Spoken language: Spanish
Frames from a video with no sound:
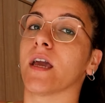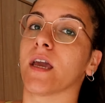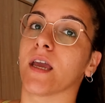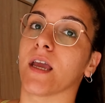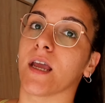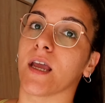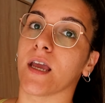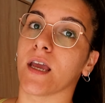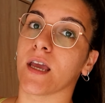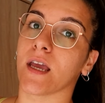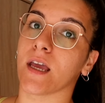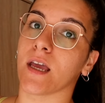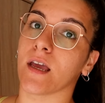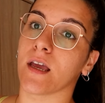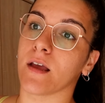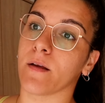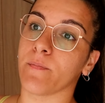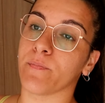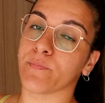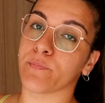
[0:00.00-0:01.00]

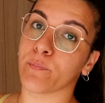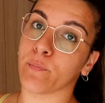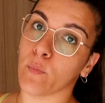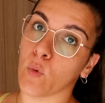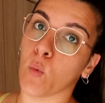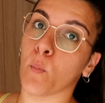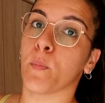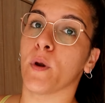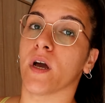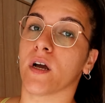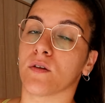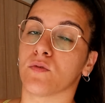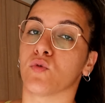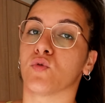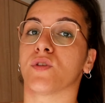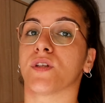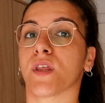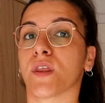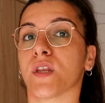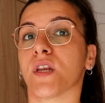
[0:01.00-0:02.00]
eh, un plan
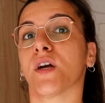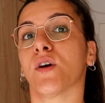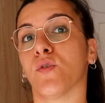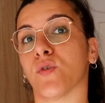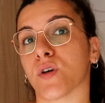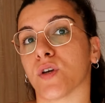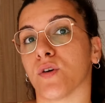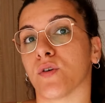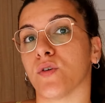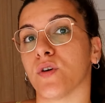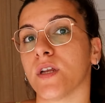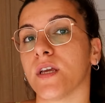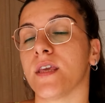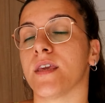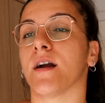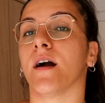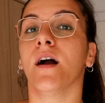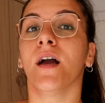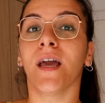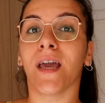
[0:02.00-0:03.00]
nutricional cogido con
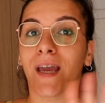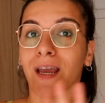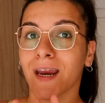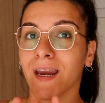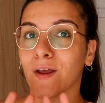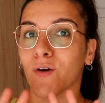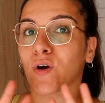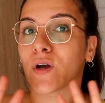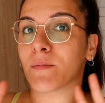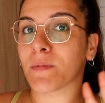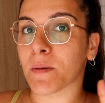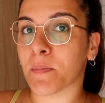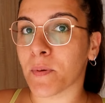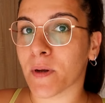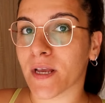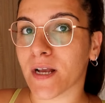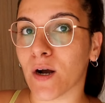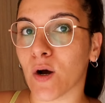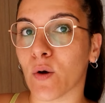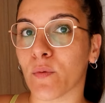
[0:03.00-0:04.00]
ella. Creo que me he
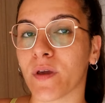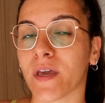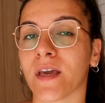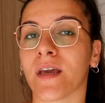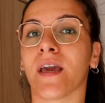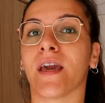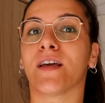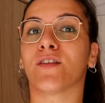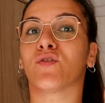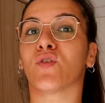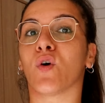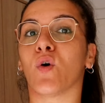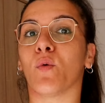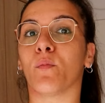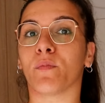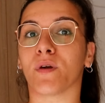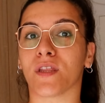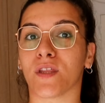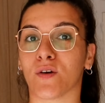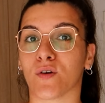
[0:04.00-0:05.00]
explicado bien, esto es
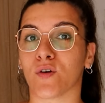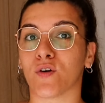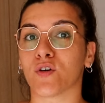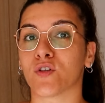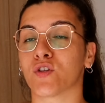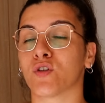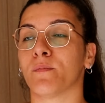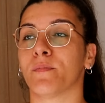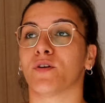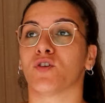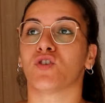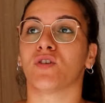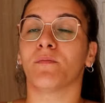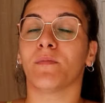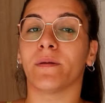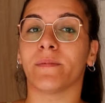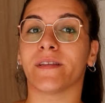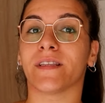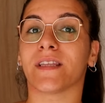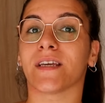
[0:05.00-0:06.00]
un vídeo corto, pero
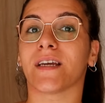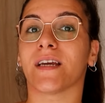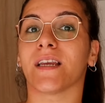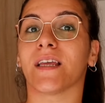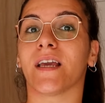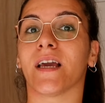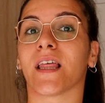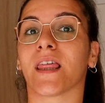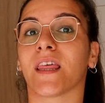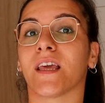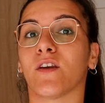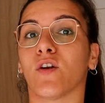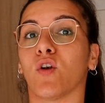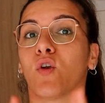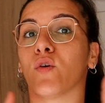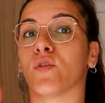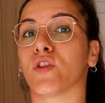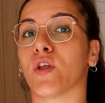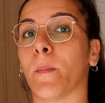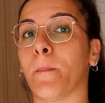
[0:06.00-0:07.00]
simplemente quería
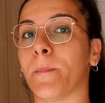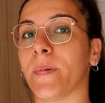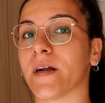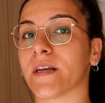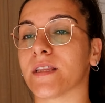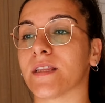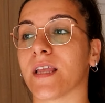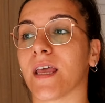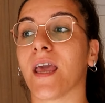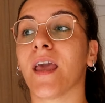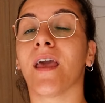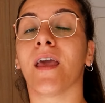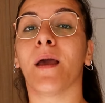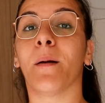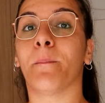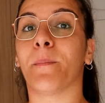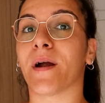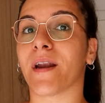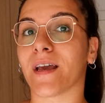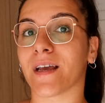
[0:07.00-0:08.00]
hacerlo en dos partes
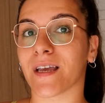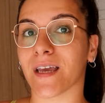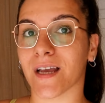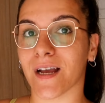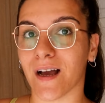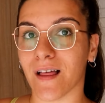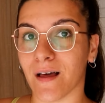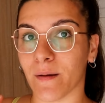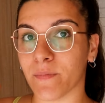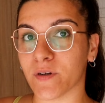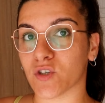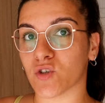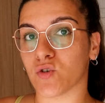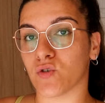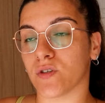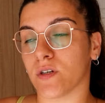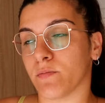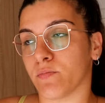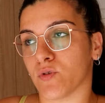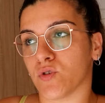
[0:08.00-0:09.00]
para que cada
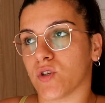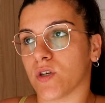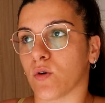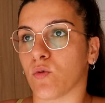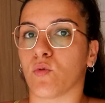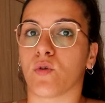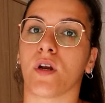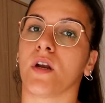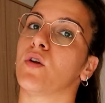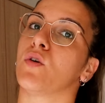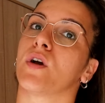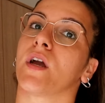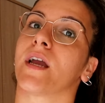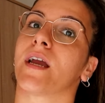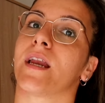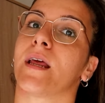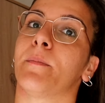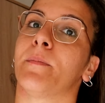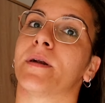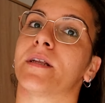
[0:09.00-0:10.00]
persona, pues según en lo que
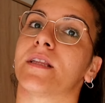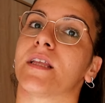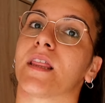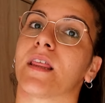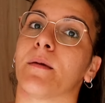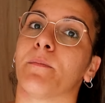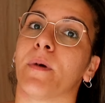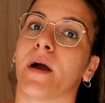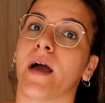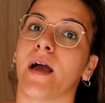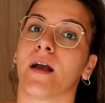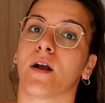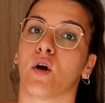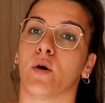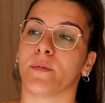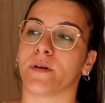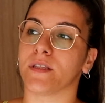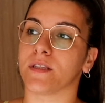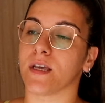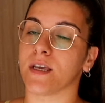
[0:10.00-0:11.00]
queréis participar,
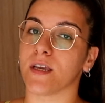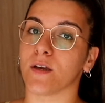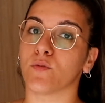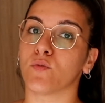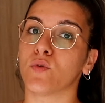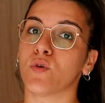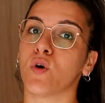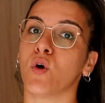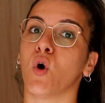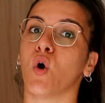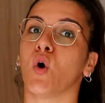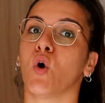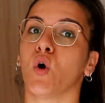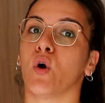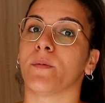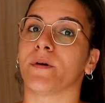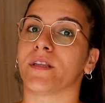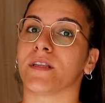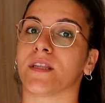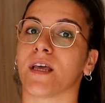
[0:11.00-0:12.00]
comentéis en uno o
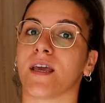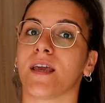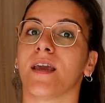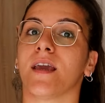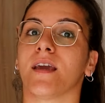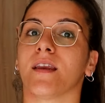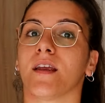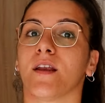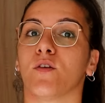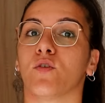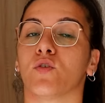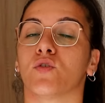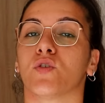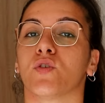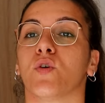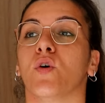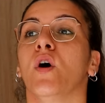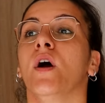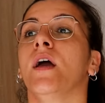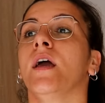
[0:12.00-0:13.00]
comentéis en el
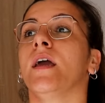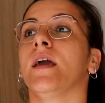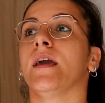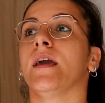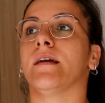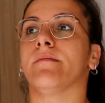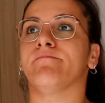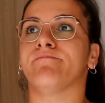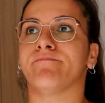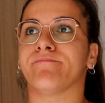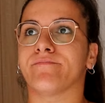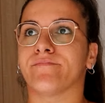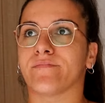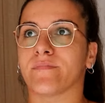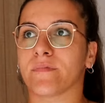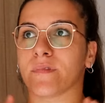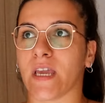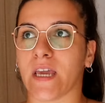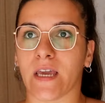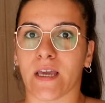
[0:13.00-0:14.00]
otro.
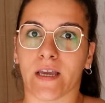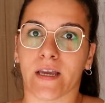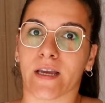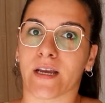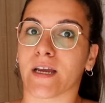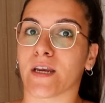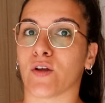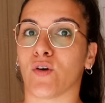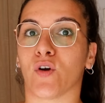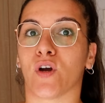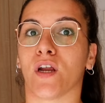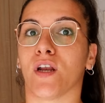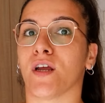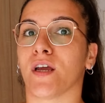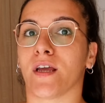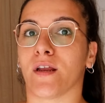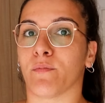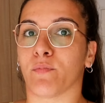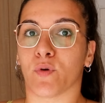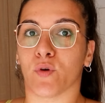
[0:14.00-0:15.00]
Mm, eh, creo
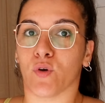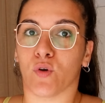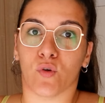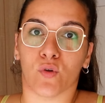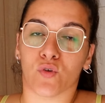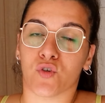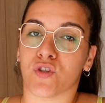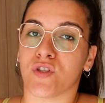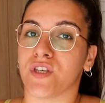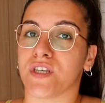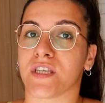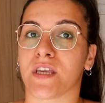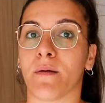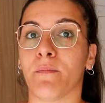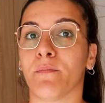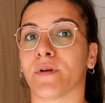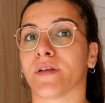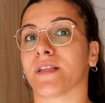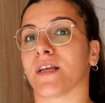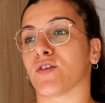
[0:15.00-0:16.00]
que por los de
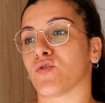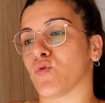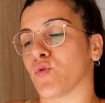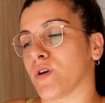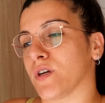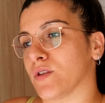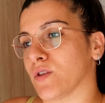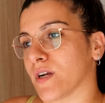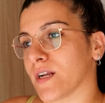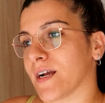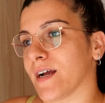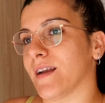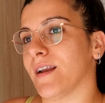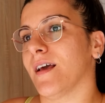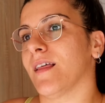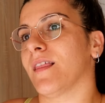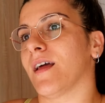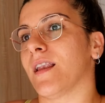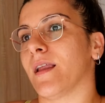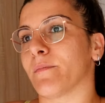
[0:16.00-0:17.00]
siempre, estás suscrito al
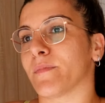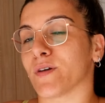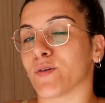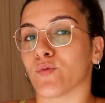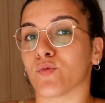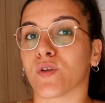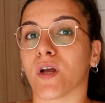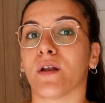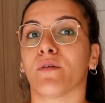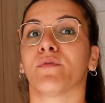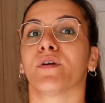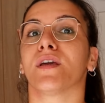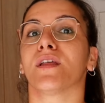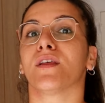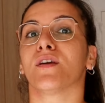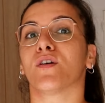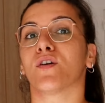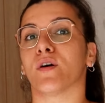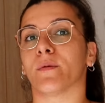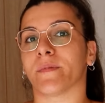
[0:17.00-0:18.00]
canal, dale a me gusta al
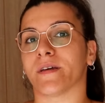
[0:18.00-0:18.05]
vídeo,